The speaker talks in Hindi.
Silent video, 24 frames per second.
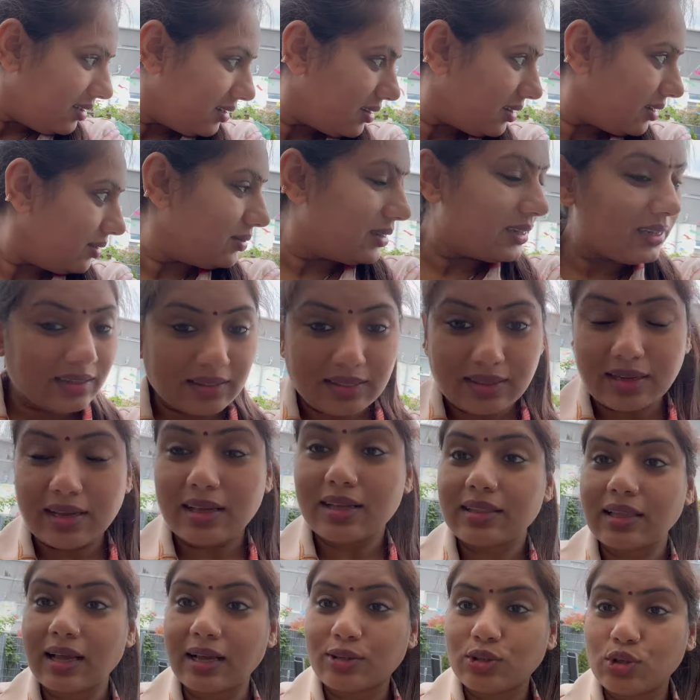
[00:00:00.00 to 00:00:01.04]
समझे तो ये
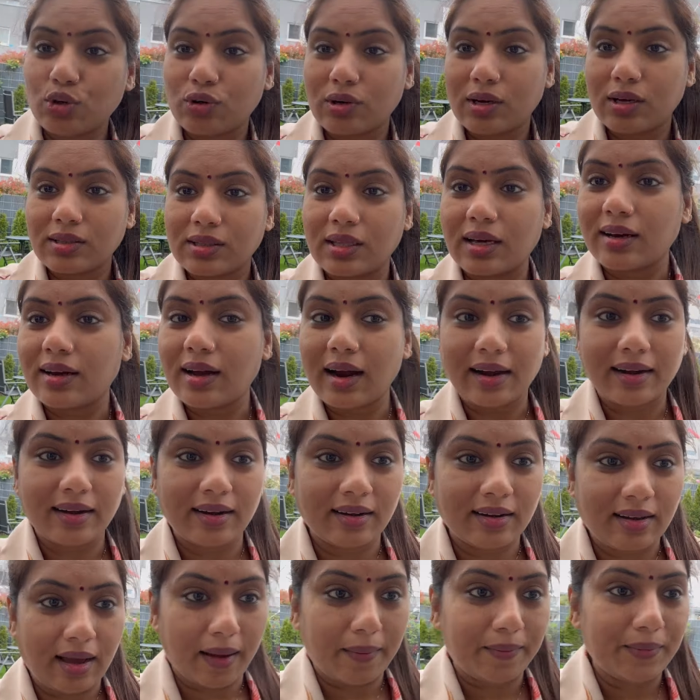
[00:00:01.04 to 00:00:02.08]
था छोटा सा गार्डन
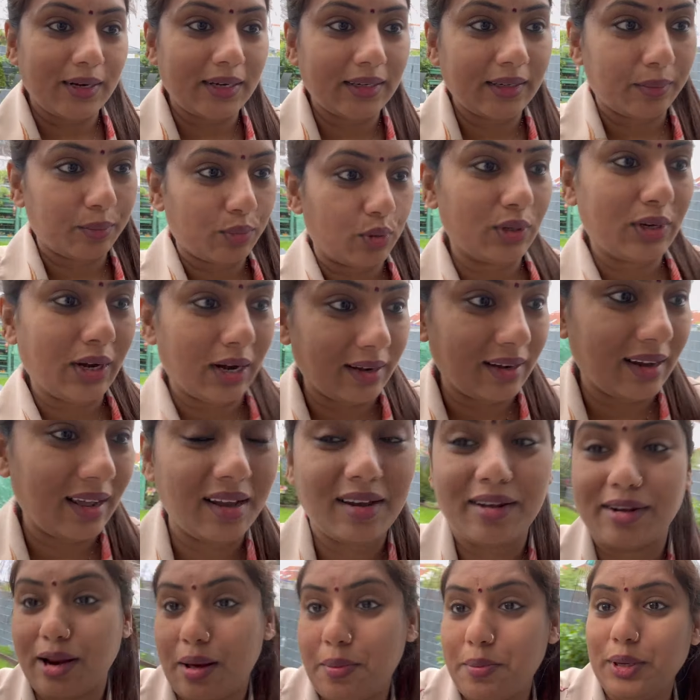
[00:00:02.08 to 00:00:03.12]
का अपडेट हमको ठंडा लग
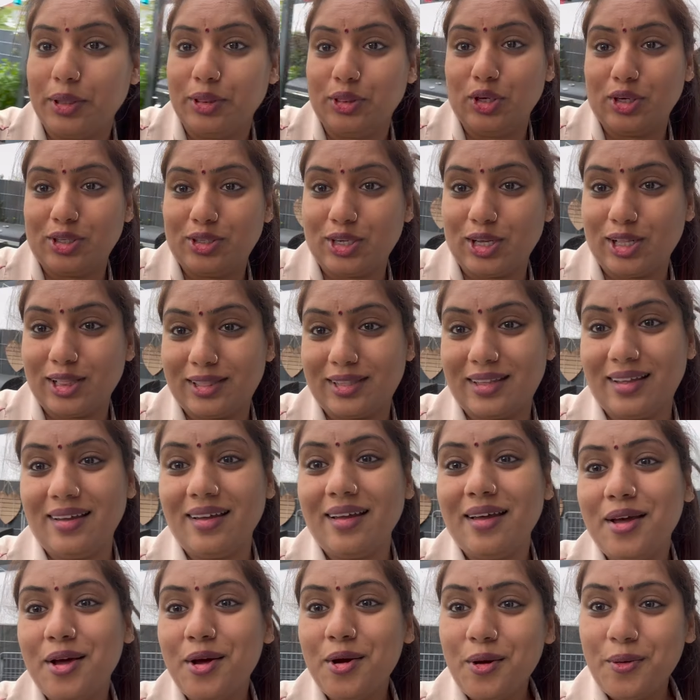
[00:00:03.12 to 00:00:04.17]
रहा है हम अंदर चलते हैं
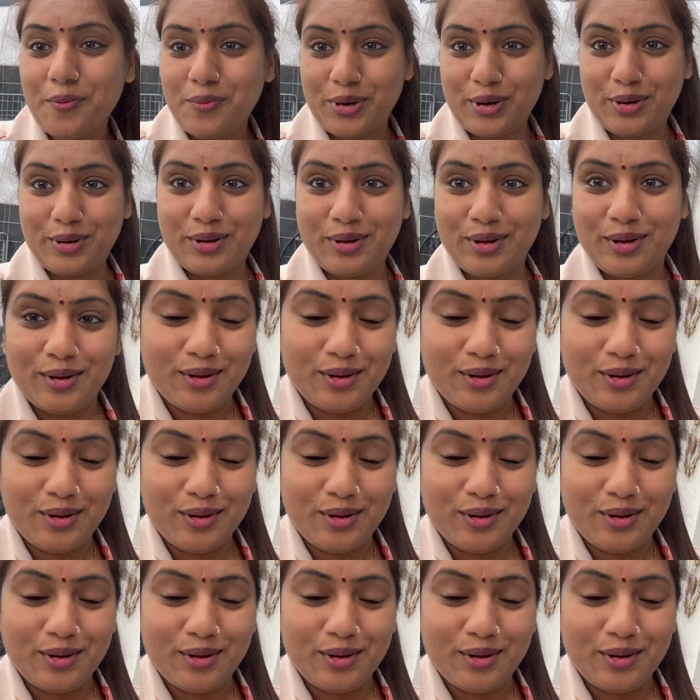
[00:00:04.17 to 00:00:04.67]
फिर